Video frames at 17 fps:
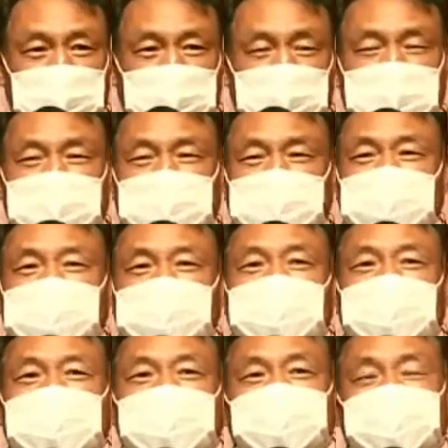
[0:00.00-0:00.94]
그거를
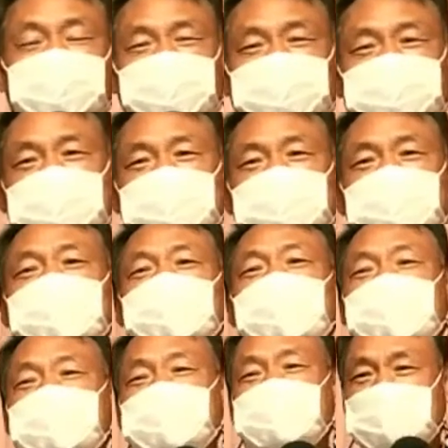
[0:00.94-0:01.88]
조금 쉽게 하기
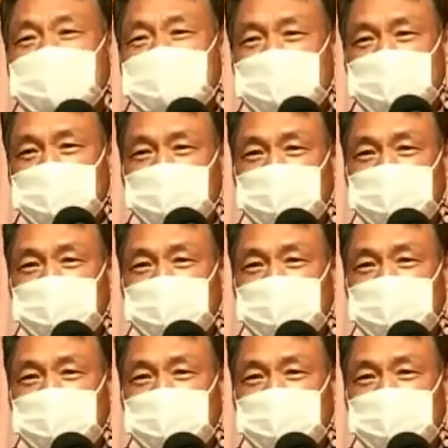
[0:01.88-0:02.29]
위해서